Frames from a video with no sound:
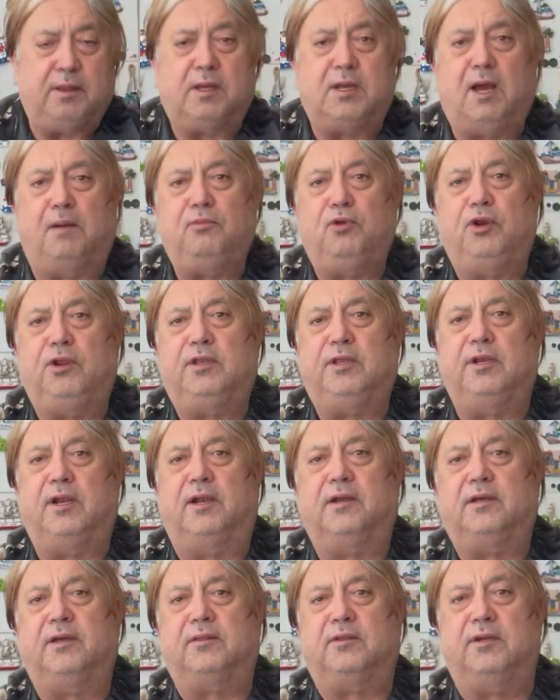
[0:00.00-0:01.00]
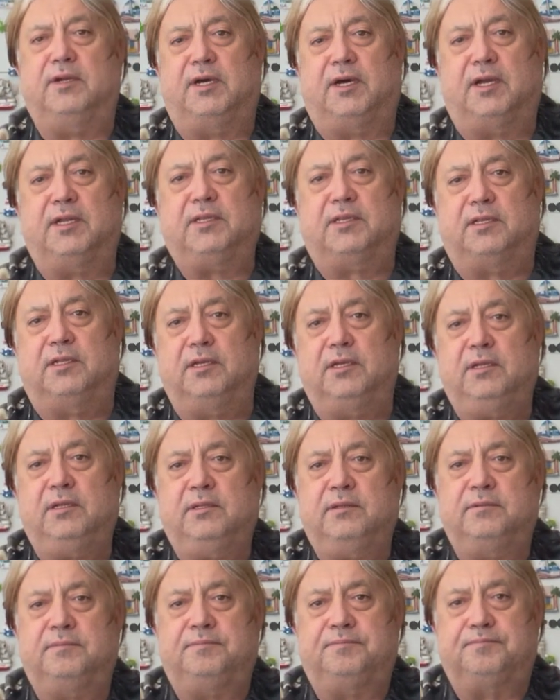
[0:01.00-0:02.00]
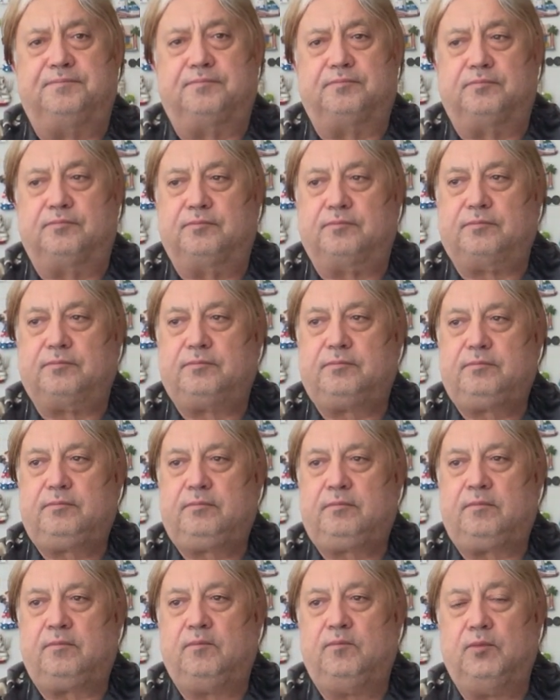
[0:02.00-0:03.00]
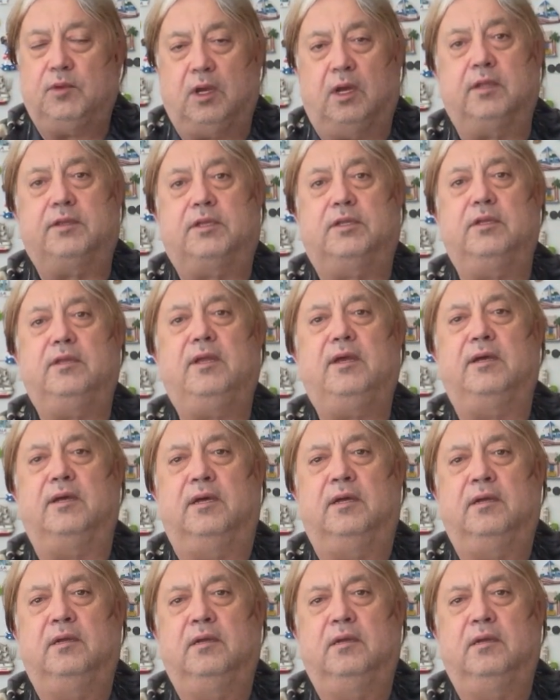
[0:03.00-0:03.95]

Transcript: kamyonetin arkasına attı. Attı da